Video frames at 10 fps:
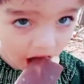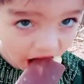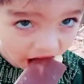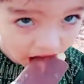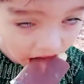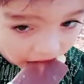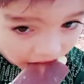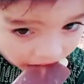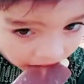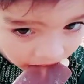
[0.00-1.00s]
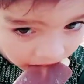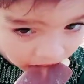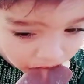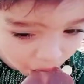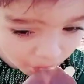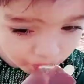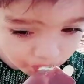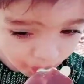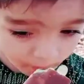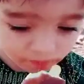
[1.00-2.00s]
पहले से इससे खाई थी जा रही
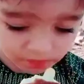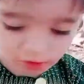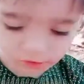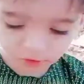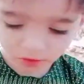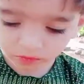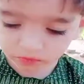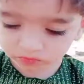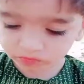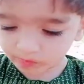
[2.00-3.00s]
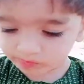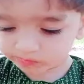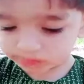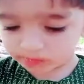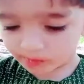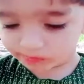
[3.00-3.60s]
जनाब जो है ना इसको बस